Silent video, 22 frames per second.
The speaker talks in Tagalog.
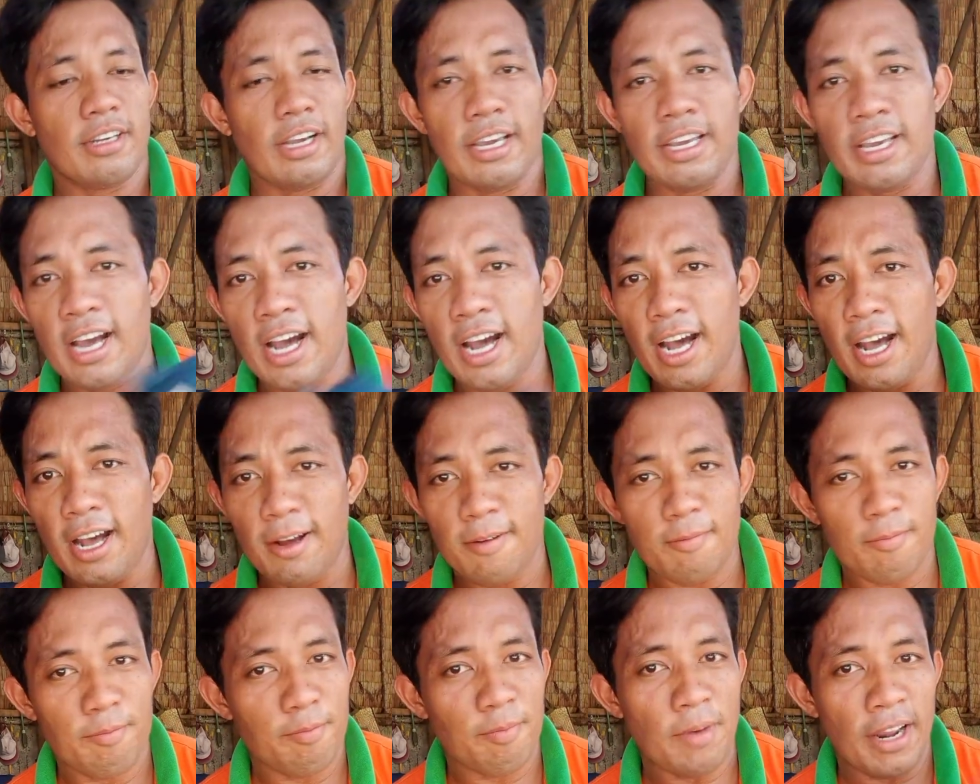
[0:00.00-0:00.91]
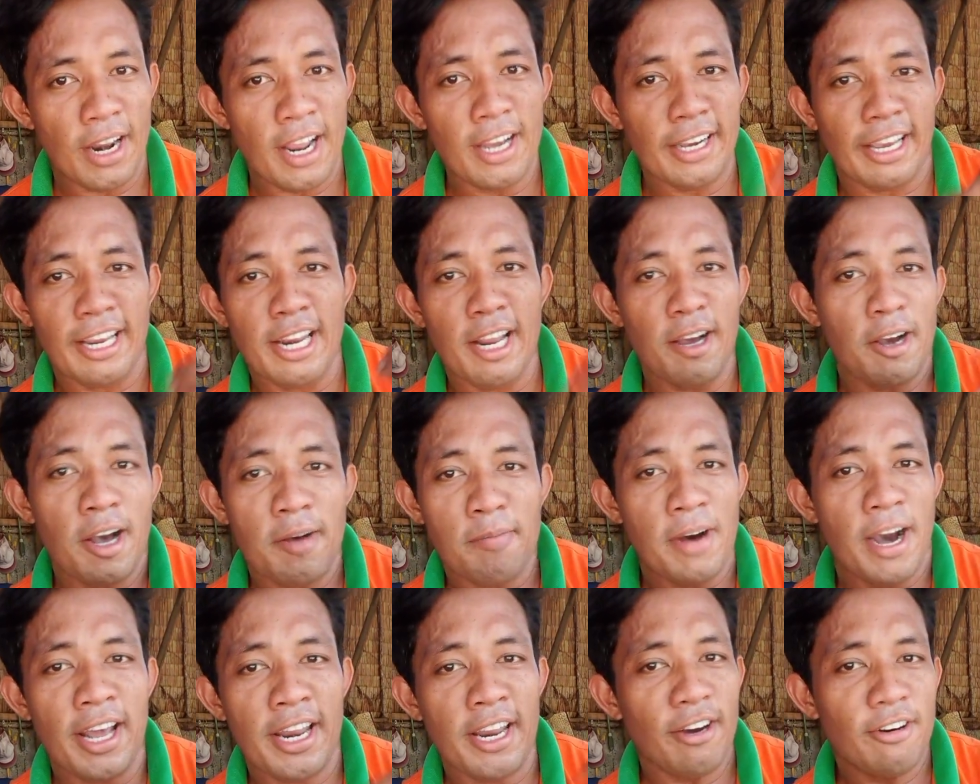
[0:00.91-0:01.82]
Kaya parang
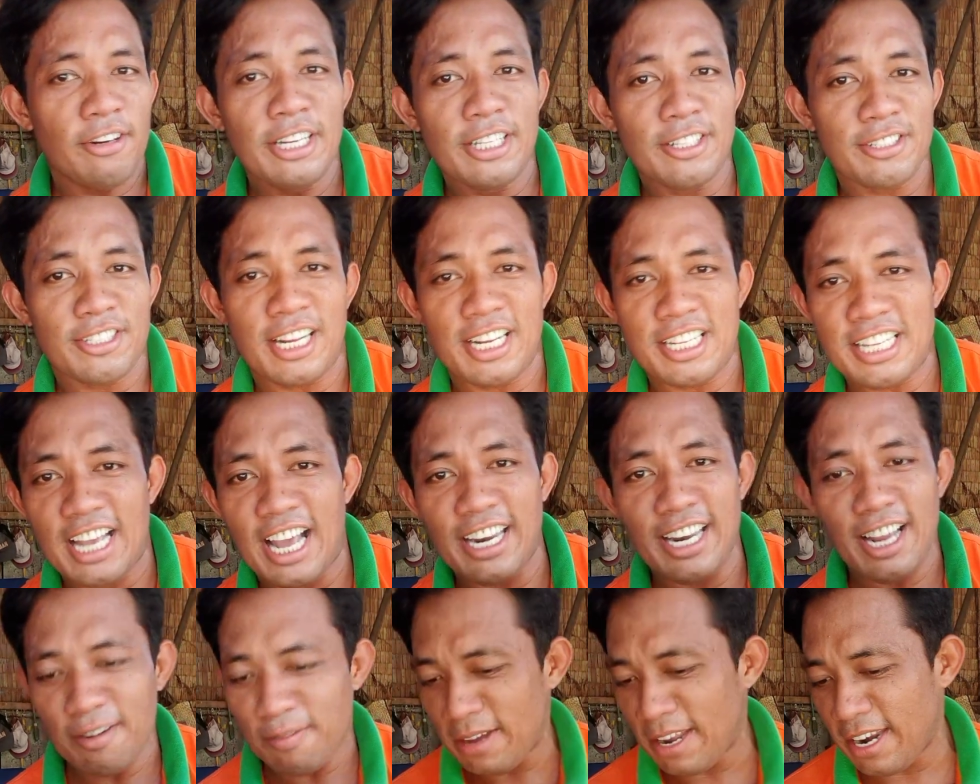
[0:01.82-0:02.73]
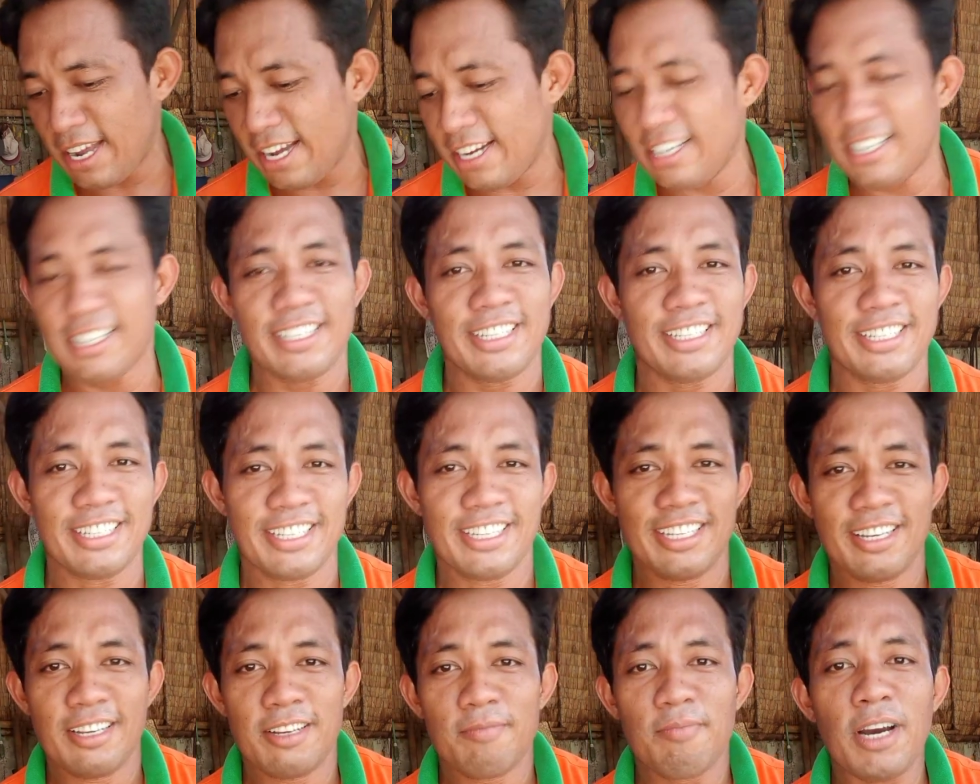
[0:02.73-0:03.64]
kinakabahan ako dito sa Lazada, parang
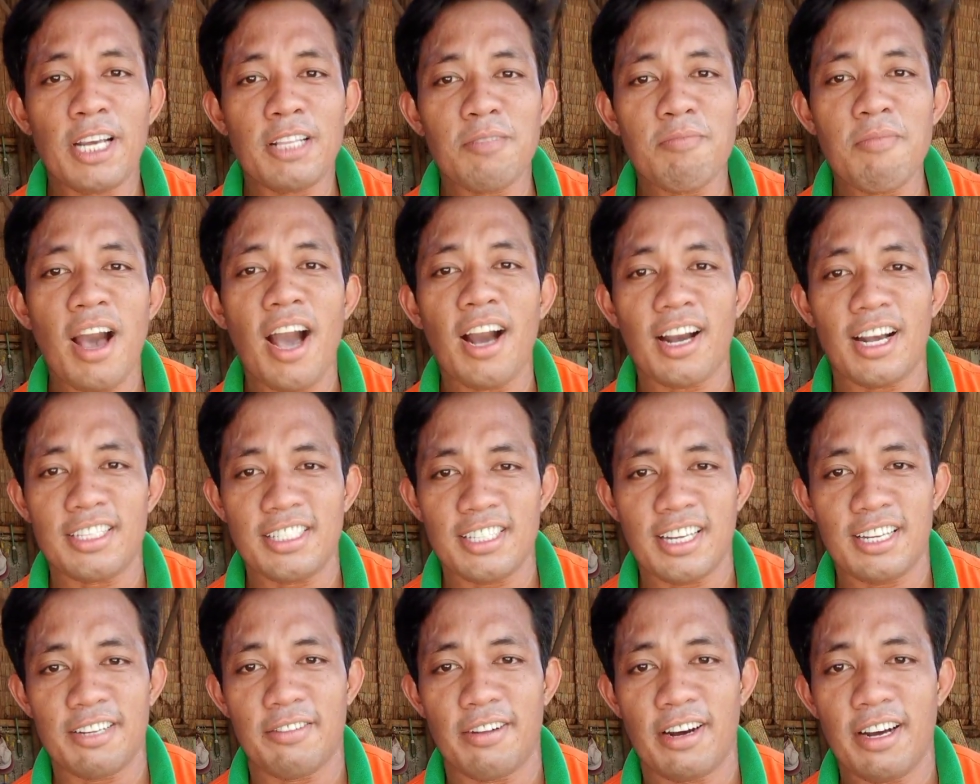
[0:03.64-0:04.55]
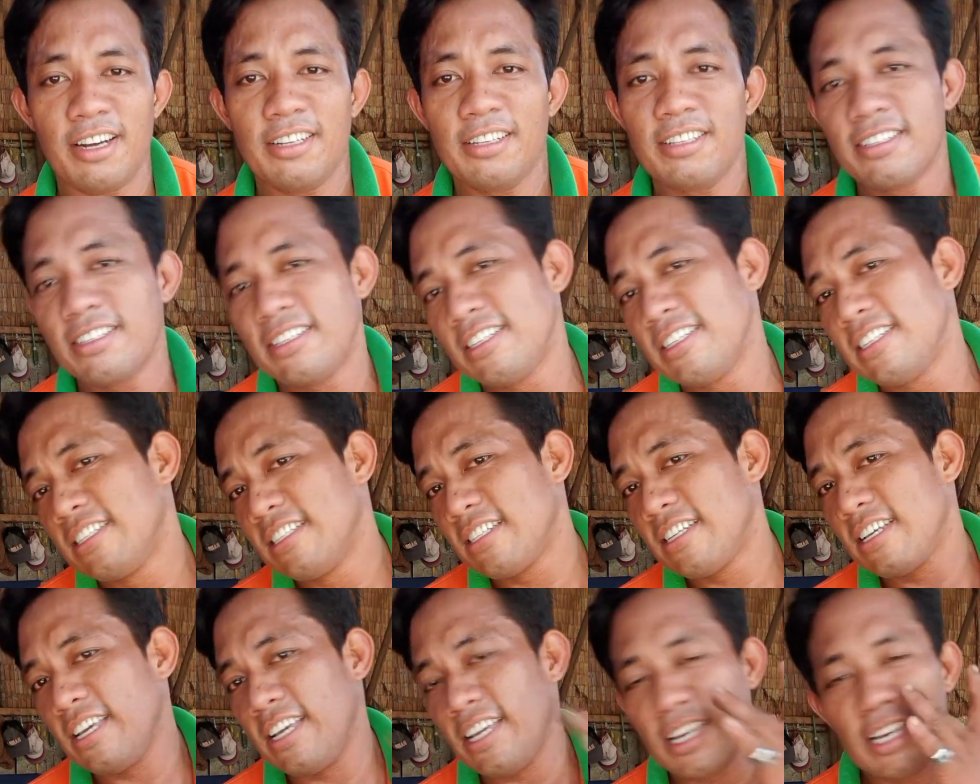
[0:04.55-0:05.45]
bakit maaga siya, di ba?
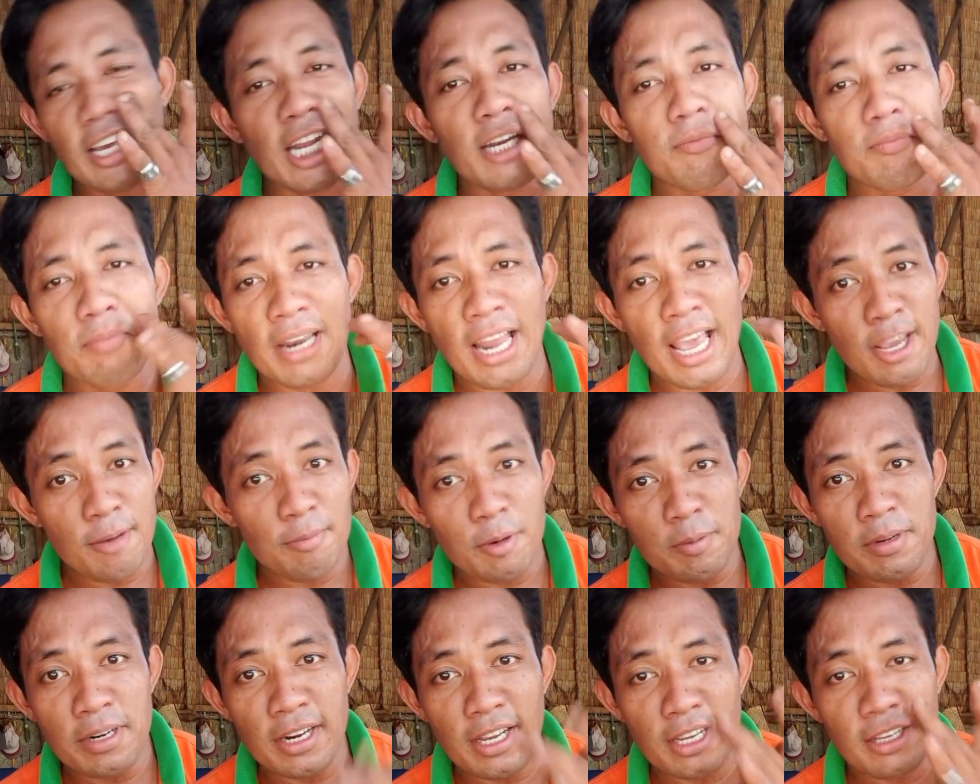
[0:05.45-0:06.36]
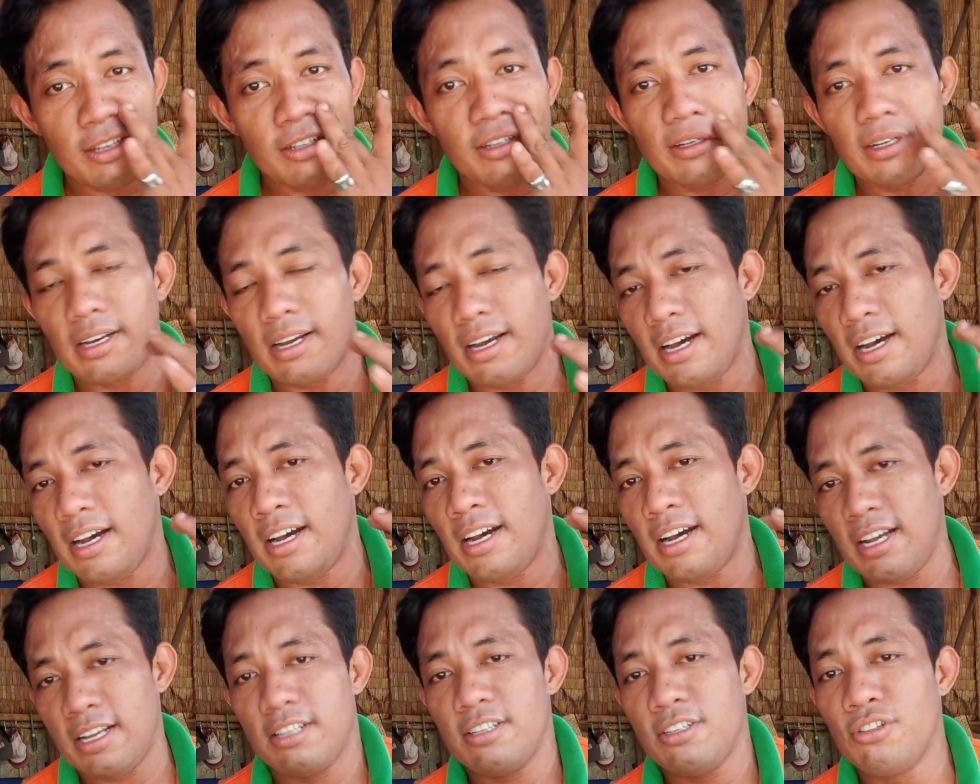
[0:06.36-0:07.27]
Eh, malayo pa man ng
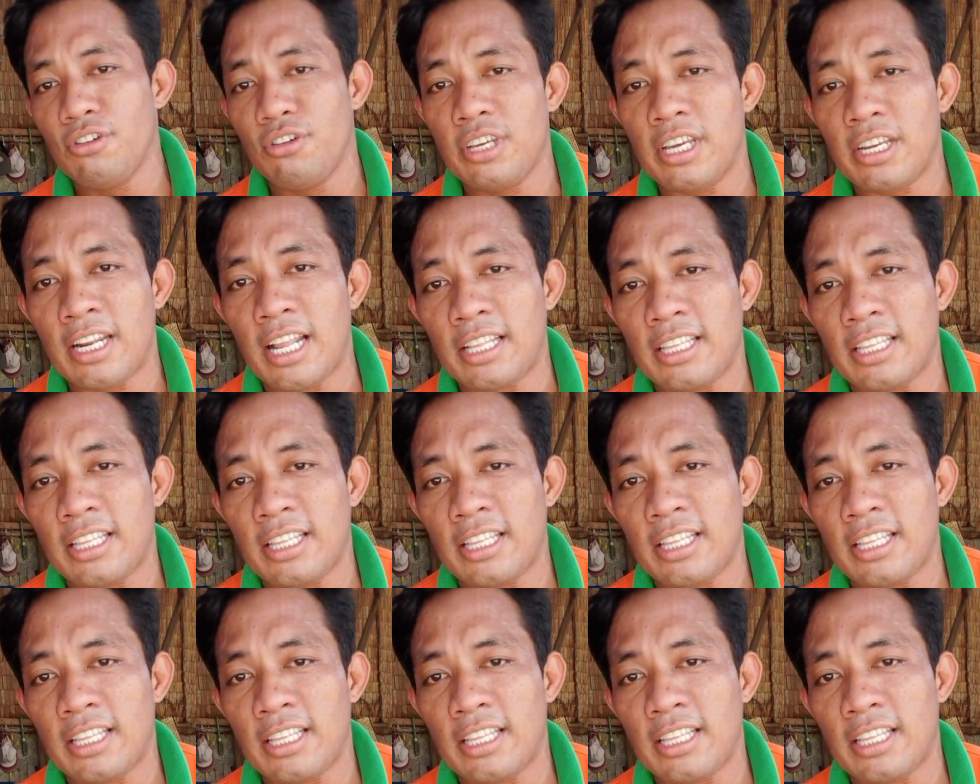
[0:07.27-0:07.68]
uh, ah, New Year